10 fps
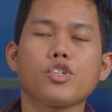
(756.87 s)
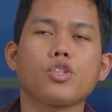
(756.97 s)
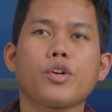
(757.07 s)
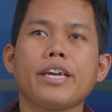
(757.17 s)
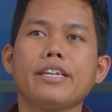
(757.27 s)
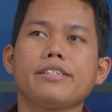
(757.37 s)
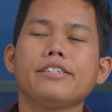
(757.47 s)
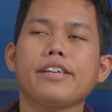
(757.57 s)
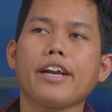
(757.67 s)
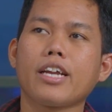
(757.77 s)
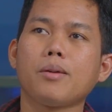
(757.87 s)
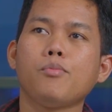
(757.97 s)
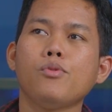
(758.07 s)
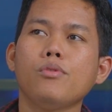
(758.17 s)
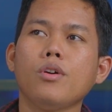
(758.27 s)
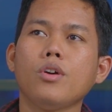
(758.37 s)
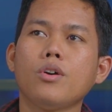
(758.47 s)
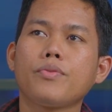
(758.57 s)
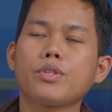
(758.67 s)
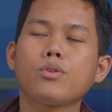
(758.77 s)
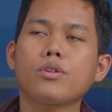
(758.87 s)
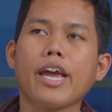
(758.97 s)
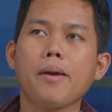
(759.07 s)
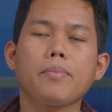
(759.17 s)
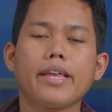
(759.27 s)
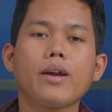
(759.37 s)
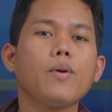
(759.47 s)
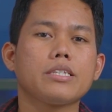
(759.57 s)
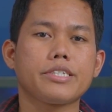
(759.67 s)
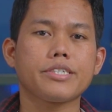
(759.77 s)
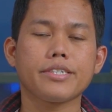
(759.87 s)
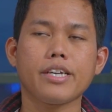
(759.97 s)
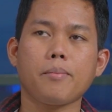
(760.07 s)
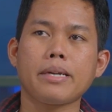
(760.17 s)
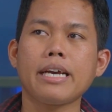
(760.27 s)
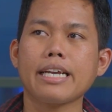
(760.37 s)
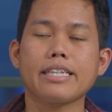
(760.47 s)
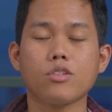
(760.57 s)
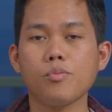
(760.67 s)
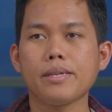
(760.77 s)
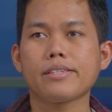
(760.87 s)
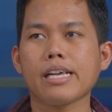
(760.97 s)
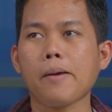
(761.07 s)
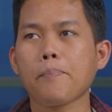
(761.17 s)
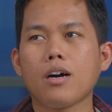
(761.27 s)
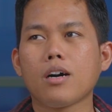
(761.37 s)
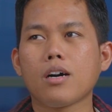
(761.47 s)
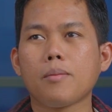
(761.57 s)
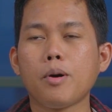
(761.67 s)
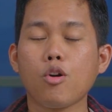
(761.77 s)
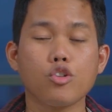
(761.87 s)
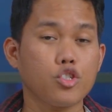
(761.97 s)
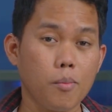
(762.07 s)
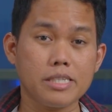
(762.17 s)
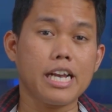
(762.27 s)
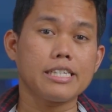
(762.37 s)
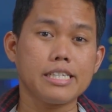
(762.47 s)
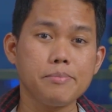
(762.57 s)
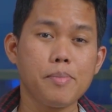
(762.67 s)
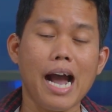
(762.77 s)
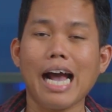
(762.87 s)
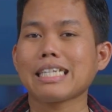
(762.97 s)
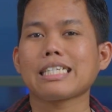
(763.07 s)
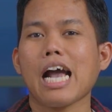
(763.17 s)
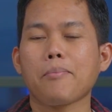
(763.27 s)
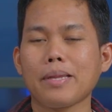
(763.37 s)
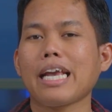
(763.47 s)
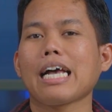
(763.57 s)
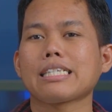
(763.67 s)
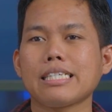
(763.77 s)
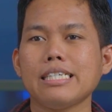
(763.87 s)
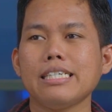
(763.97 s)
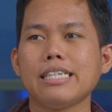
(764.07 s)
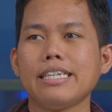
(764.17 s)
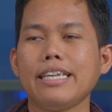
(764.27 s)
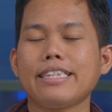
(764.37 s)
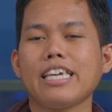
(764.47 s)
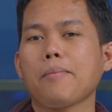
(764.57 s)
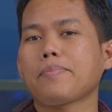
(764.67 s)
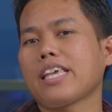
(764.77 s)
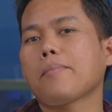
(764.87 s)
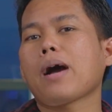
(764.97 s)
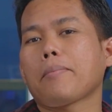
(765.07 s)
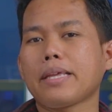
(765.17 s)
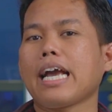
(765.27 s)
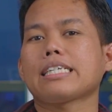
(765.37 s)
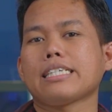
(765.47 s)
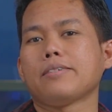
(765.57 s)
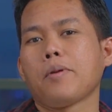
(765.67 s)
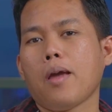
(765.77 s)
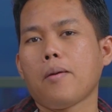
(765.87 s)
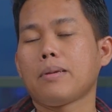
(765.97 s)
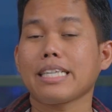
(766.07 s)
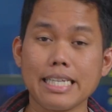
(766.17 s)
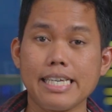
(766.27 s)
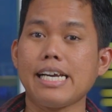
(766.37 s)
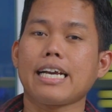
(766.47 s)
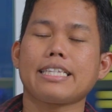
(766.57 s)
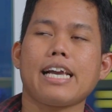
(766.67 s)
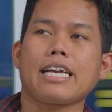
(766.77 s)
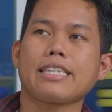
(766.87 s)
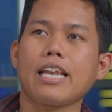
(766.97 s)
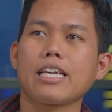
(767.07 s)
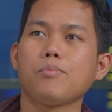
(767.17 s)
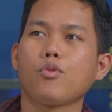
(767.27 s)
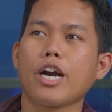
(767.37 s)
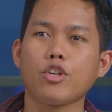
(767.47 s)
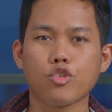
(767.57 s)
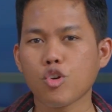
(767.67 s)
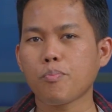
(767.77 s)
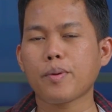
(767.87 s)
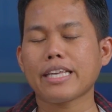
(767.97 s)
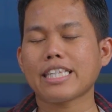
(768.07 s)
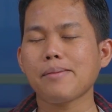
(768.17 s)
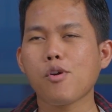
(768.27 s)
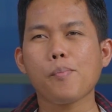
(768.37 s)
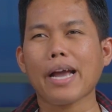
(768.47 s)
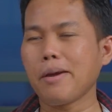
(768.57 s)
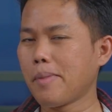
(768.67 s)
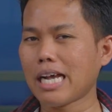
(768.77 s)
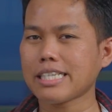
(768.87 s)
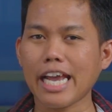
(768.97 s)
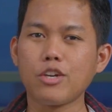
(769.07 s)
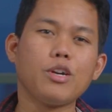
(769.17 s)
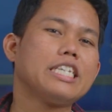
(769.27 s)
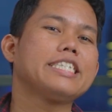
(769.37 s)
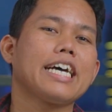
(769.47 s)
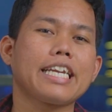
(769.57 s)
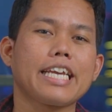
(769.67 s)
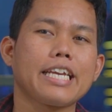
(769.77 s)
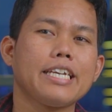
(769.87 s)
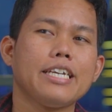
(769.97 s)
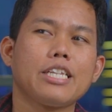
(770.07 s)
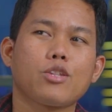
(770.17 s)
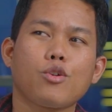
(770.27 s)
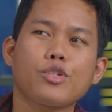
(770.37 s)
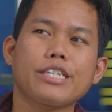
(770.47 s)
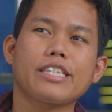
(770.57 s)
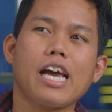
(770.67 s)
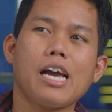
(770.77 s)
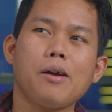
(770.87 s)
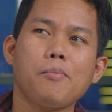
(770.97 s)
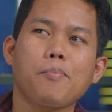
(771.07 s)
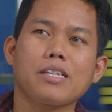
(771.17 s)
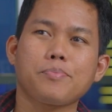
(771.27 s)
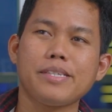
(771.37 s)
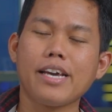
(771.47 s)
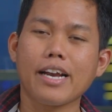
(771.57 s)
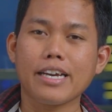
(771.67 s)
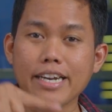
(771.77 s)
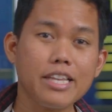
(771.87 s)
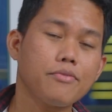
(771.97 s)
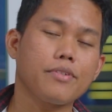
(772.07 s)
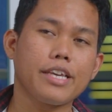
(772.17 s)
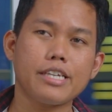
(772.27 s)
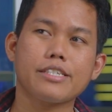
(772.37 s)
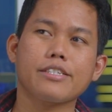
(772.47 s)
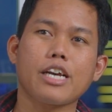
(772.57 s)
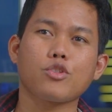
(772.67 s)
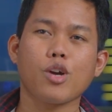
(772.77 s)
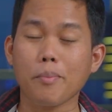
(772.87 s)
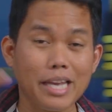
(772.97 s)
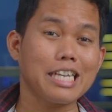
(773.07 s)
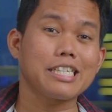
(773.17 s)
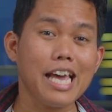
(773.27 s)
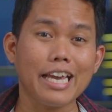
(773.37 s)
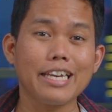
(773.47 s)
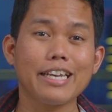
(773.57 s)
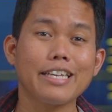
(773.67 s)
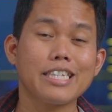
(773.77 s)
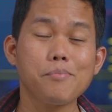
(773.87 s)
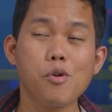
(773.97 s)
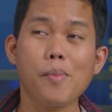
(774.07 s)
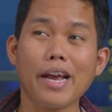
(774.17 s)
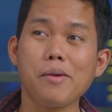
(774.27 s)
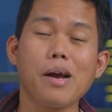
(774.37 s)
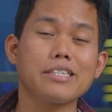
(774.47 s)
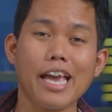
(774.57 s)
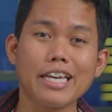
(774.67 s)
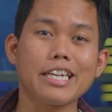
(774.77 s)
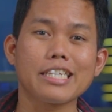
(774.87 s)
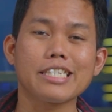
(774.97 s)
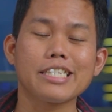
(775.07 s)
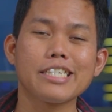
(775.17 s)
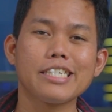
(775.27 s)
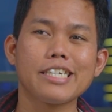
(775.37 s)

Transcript: Contohnya di sini saya nggak nemu fitur App Language, yang mana kita tuh bisa uh, mengkustomisasi bahasa aplikasi di tiap-tiap aplikasi. Misalnya ketika kita lagi buka YouTube, kita mau pakai bahasa Indonesia nih. Terus kita pas pindah ke Netflix atau ke aplikasi lain, kita mau pakai bahasa Inggris.